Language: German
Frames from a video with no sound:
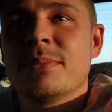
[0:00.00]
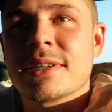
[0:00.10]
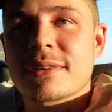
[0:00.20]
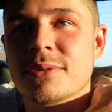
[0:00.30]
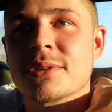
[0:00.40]

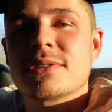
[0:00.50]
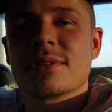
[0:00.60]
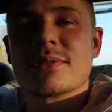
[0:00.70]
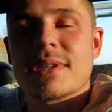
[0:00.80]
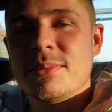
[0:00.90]
Mal kurze
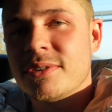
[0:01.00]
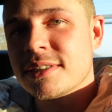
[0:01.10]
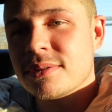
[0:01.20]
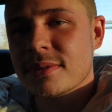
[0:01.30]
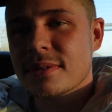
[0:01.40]

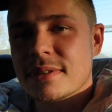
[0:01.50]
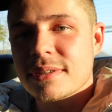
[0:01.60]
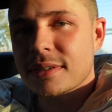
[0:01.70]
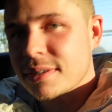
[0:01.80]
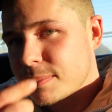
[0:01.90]
Zusammenfassung.
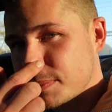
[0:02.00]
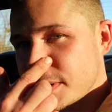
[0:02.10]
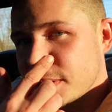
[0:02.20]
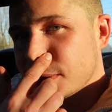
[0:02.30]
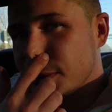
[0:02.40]

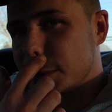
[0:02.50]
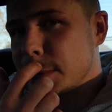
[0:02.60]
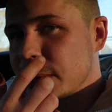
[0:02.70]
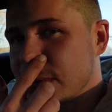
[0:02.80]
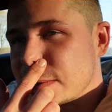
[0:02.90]
Bei
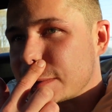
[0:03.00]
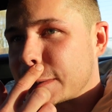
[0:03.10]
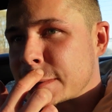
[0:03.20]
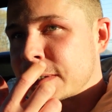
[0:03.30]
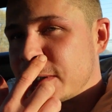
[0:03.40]

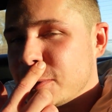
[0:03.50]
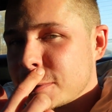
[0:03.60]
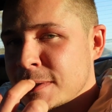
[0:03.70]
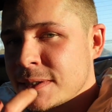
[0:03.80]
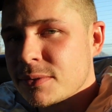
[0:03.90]

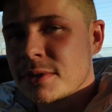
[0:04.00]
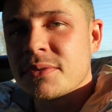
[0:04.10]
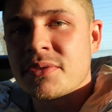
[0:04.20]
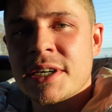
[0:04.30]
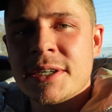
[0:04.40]
6000
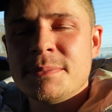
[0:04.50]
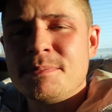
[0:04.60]
ungefähr